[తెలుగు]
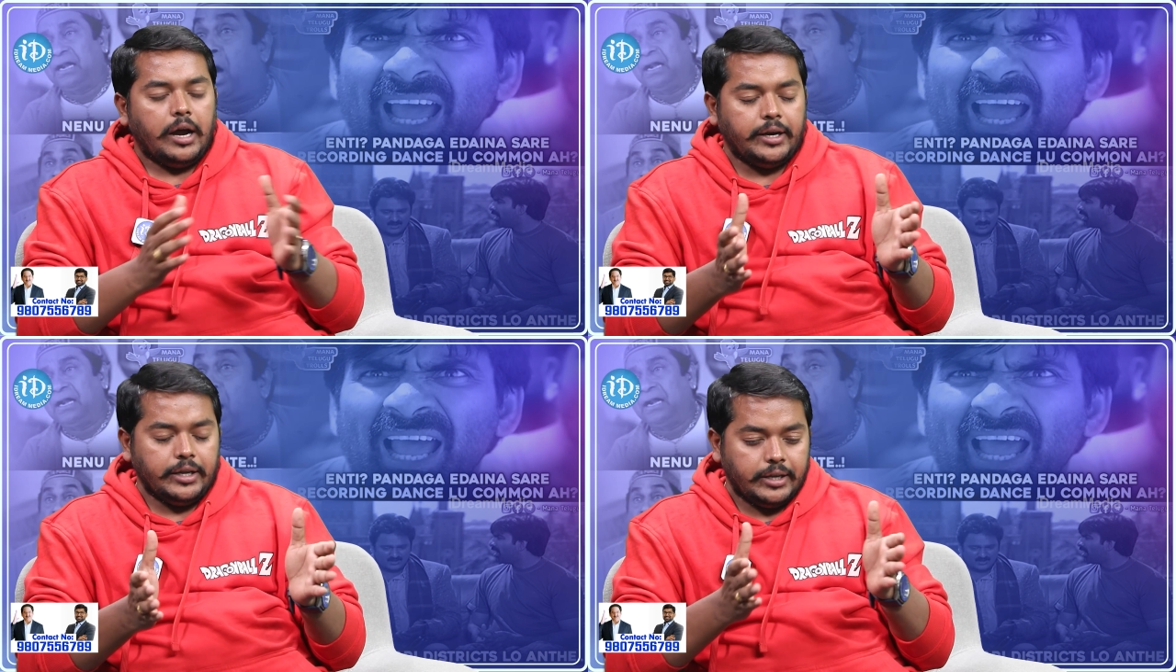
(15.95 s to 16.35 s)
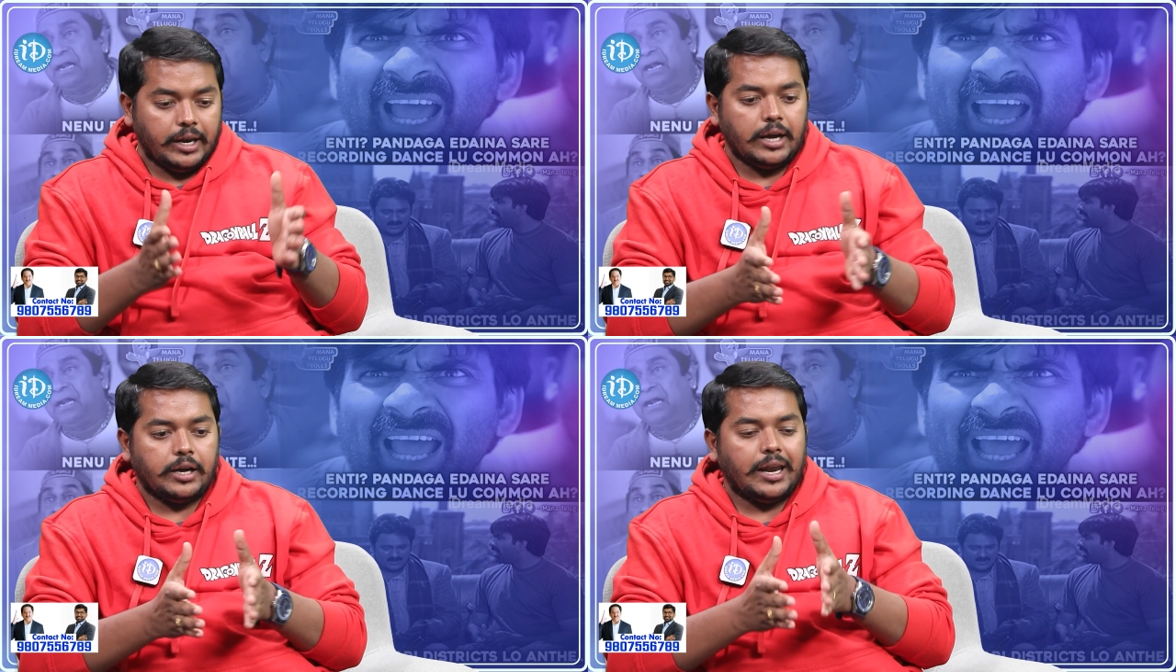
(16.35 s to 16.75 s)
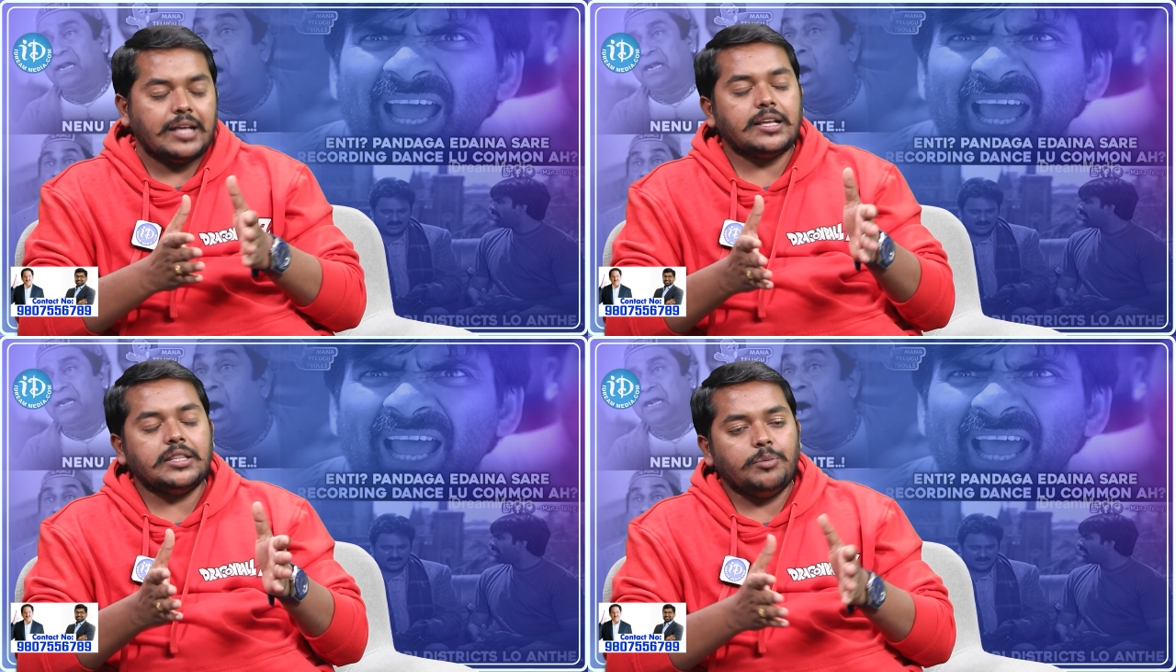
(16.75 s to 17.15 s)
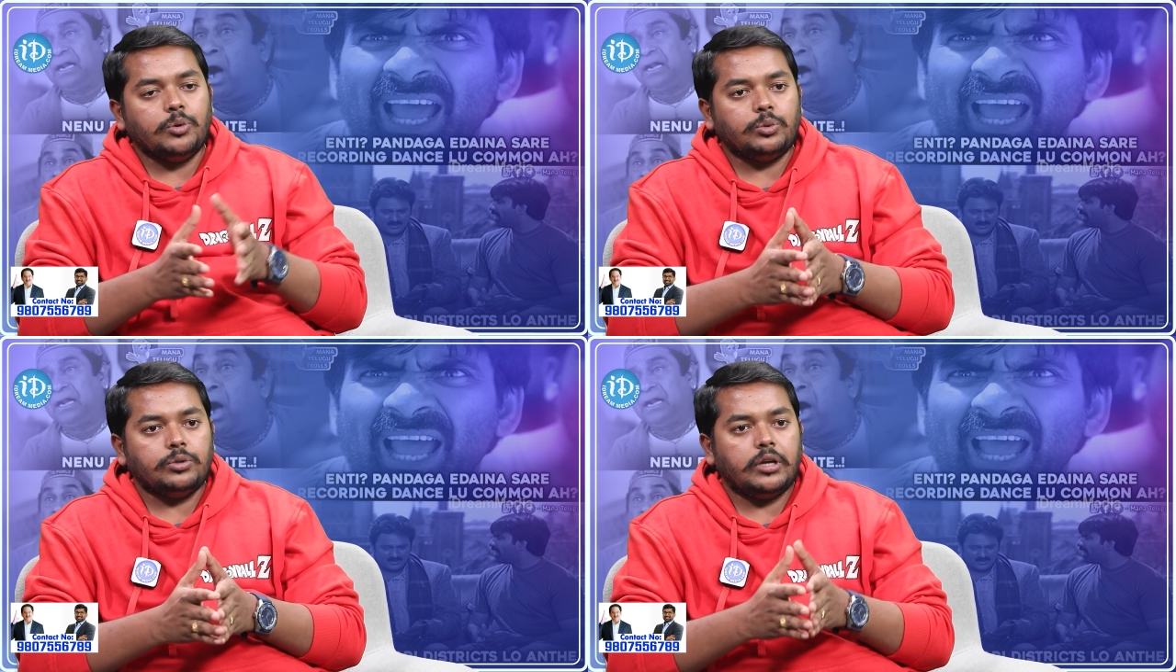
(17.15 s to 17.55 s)
అంటే ఎలాగ ఎలా సాధ్యం
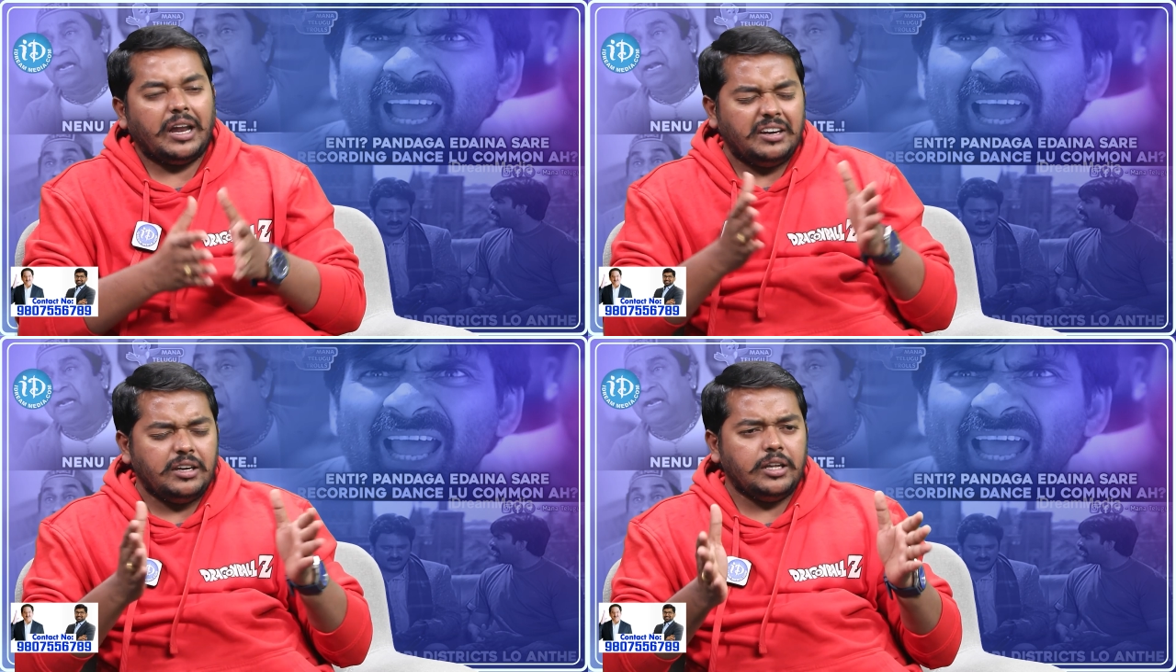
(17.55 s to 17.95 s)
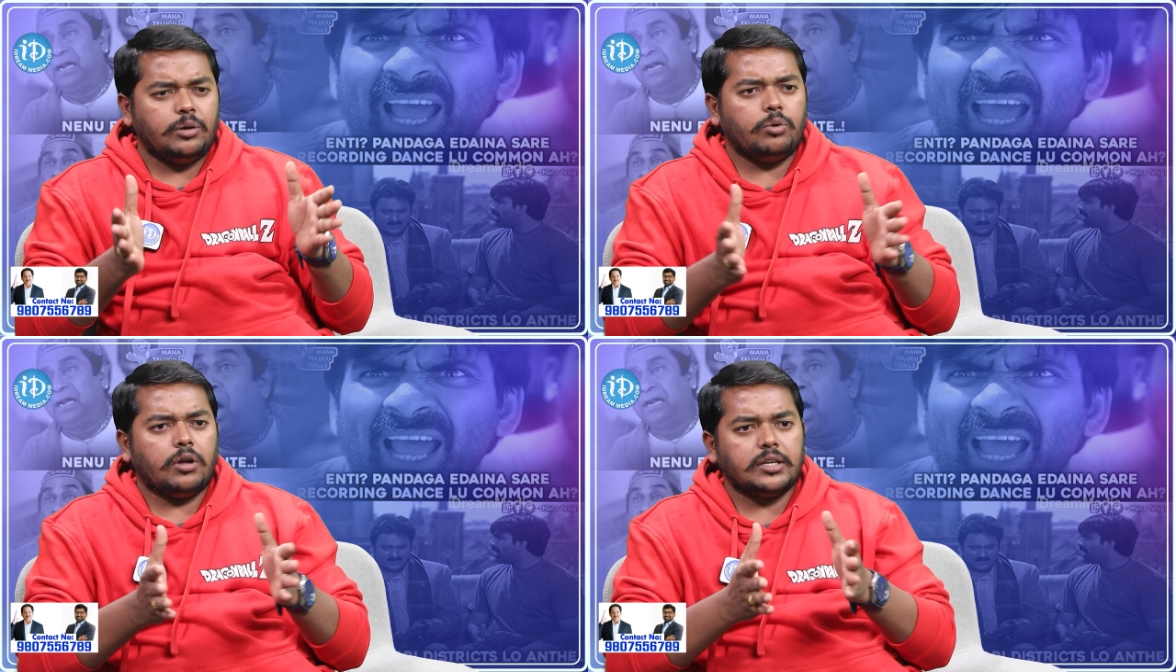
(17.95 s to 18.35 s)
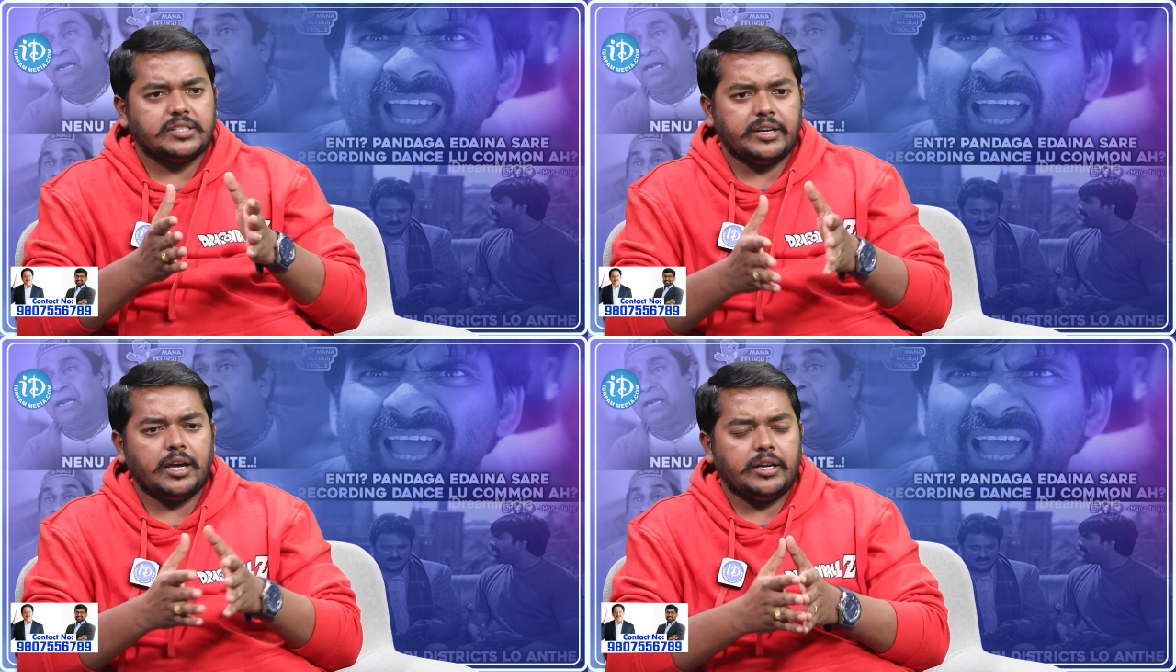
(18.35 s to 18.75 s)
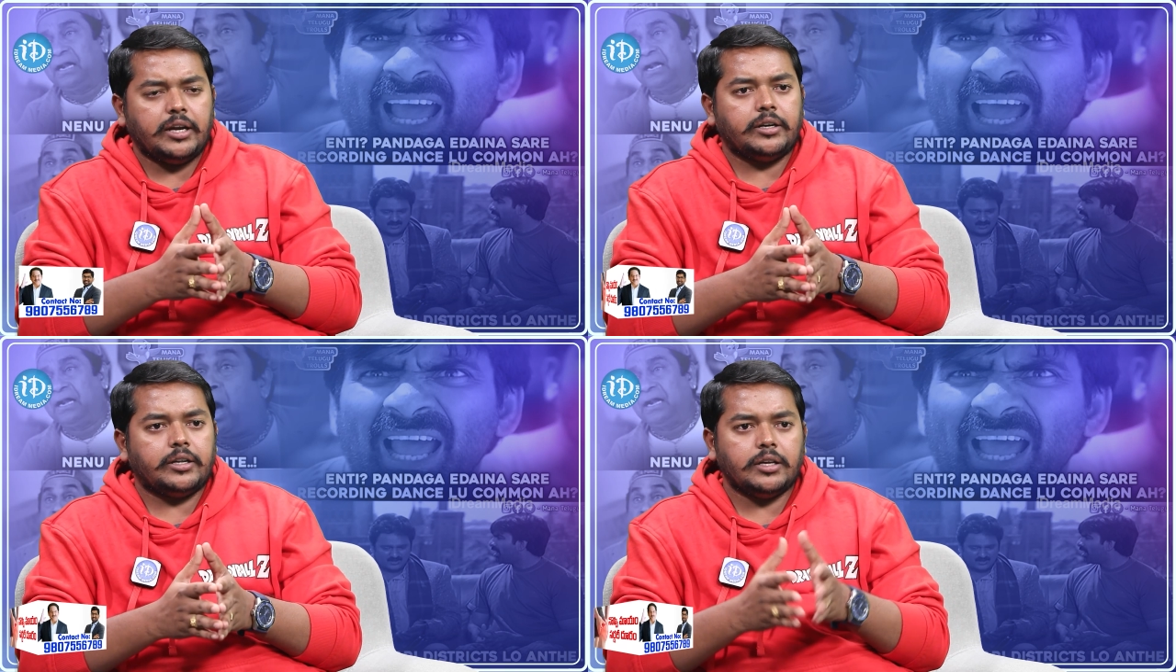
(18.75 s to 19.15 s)
అవుతుంది అన్నీ కూడా చేయాలి
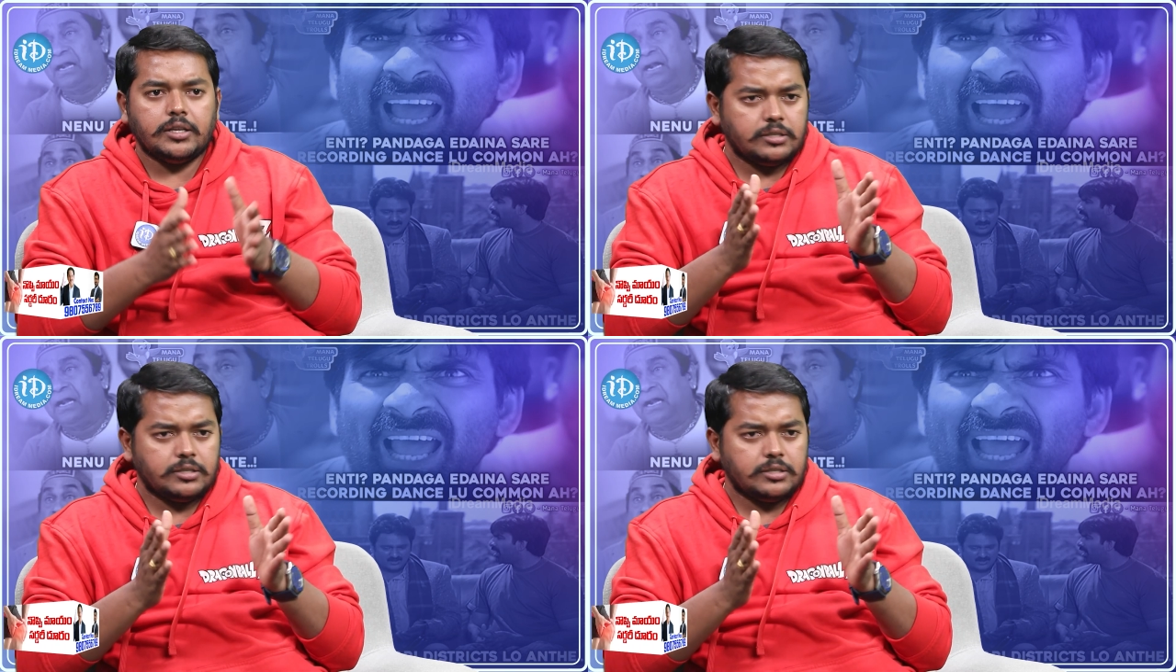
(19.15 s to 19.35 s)
అంటే